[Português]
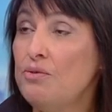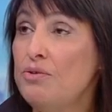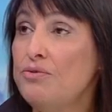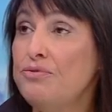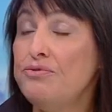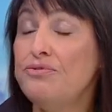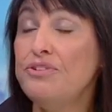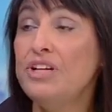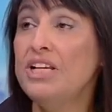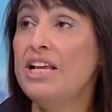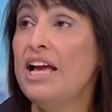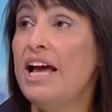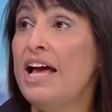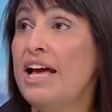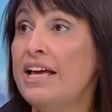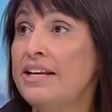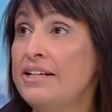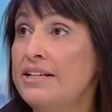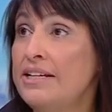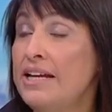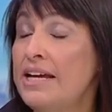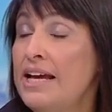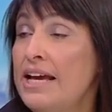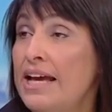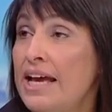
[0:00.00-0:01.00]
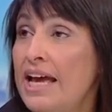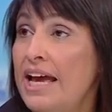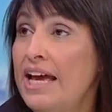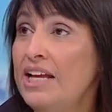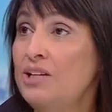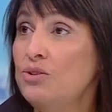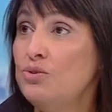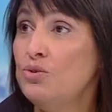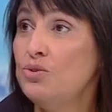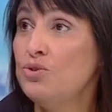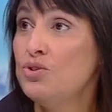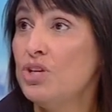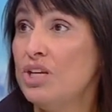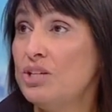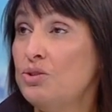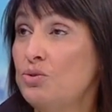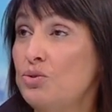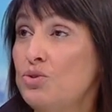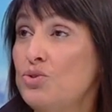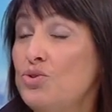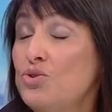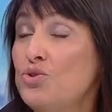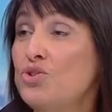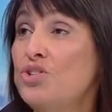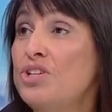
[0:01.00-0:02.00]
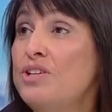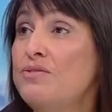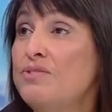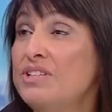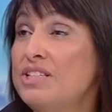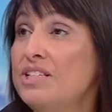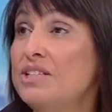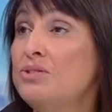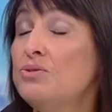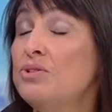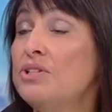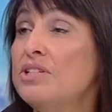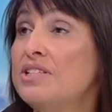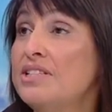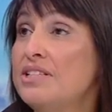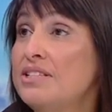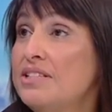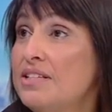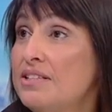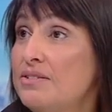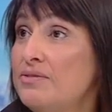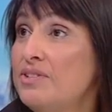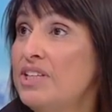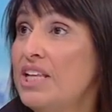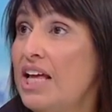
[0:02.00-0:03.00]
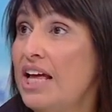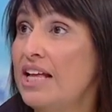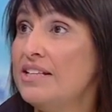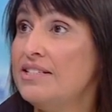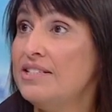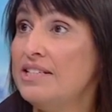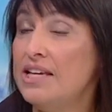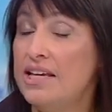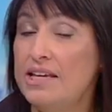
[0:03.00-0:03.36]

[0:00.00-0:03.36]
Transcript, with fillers: a falhar em todo, a todos os níveis, em todas as atividades.